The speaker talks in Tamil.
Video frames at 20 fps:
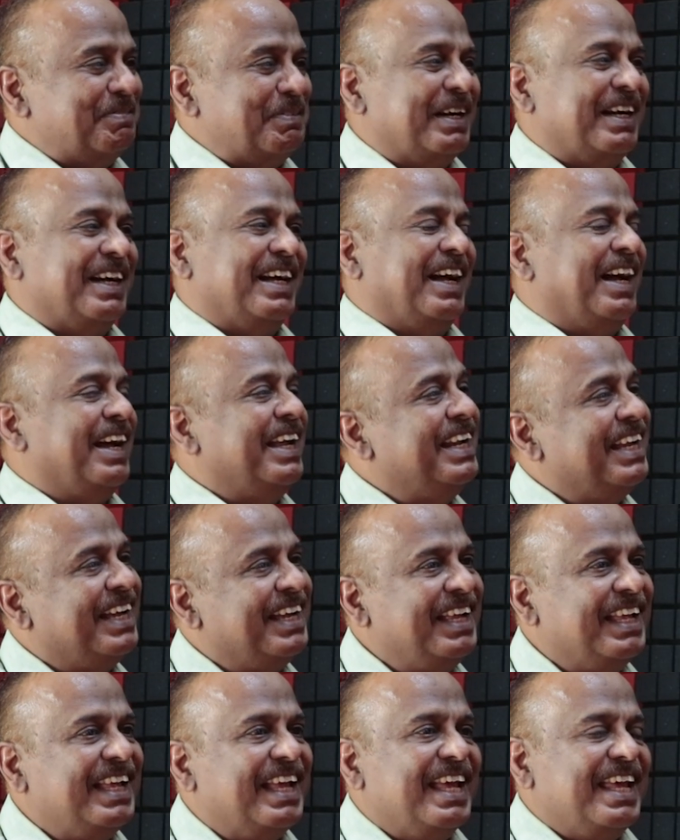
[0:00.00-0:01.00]
ஆமாம்
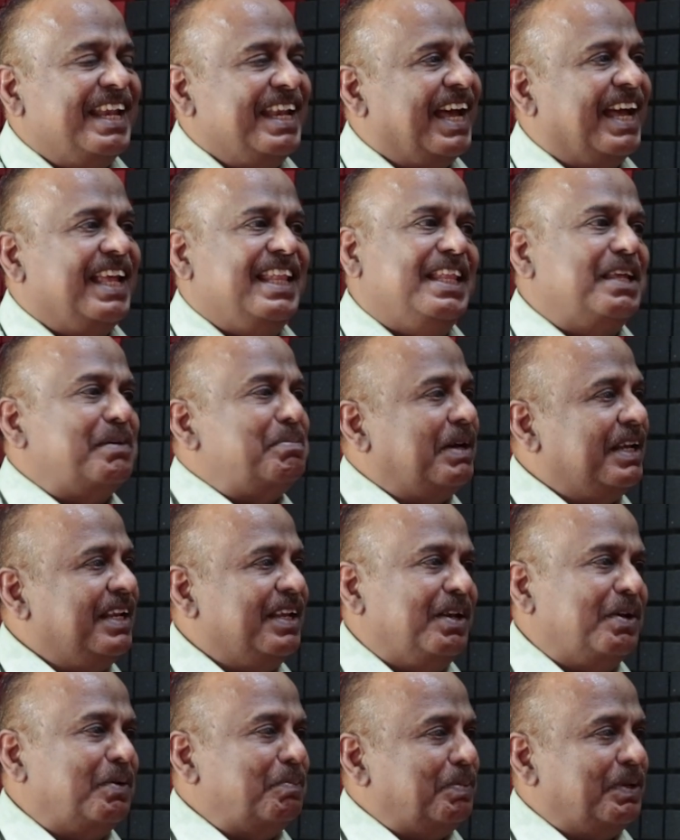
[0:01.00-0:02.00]
ஆனால் நான் இந்த மாதிரி
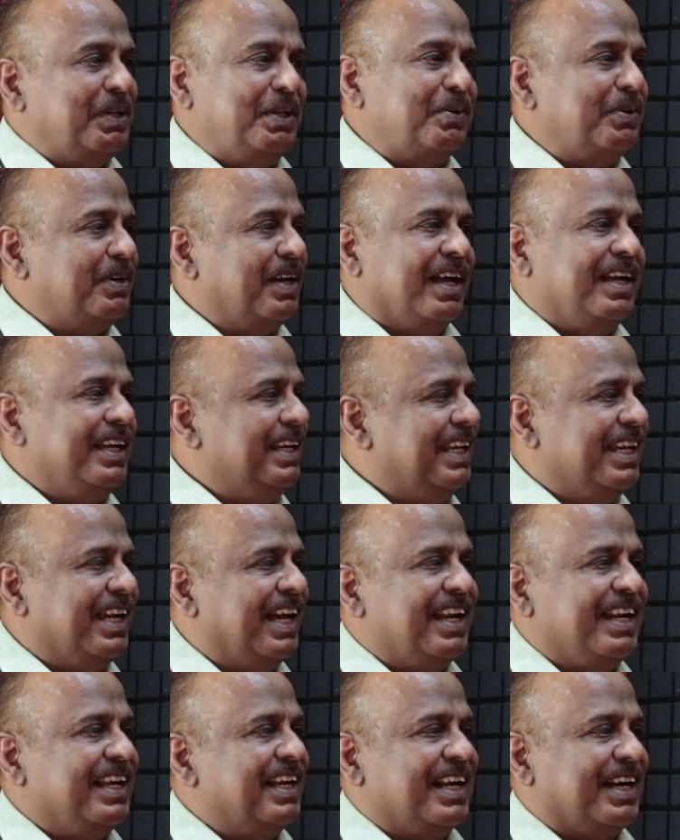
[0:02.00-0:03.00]
எல்லாம் பெரிய ஒரு
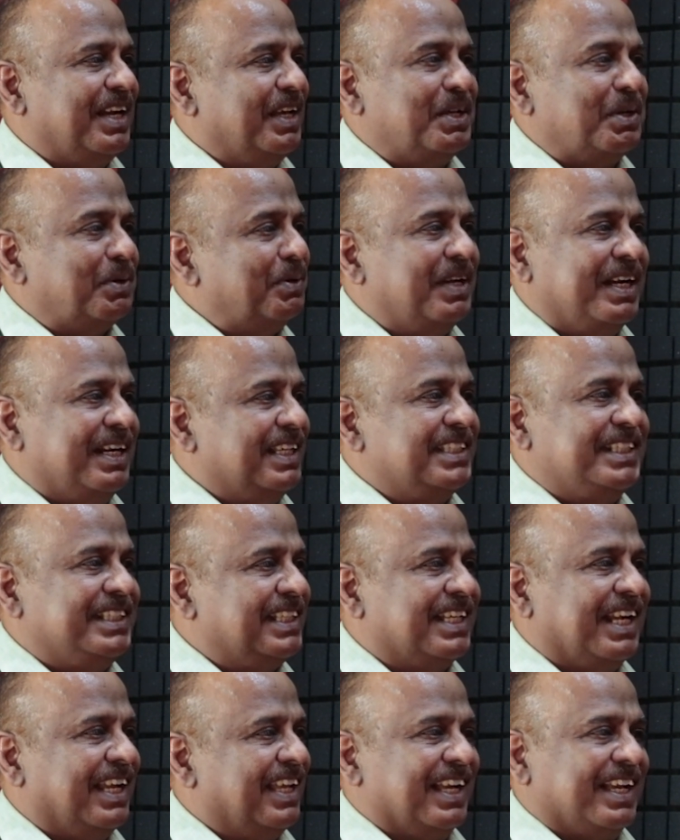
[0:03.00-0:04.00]
அங்கீகாரம் கிடைக்கும்னு நினைச்சிட்டு
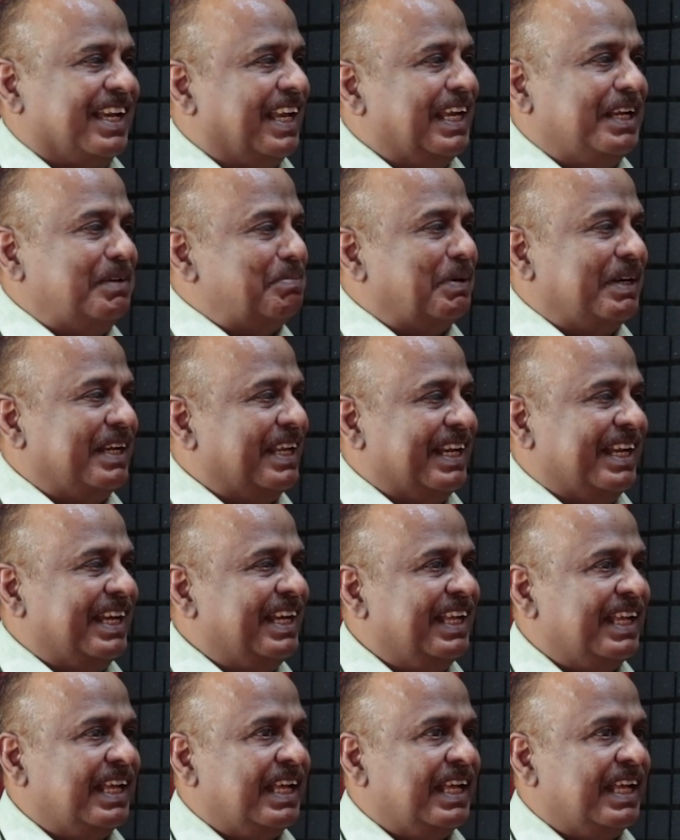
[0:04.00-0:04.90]
கலெக்ட் பண்ணல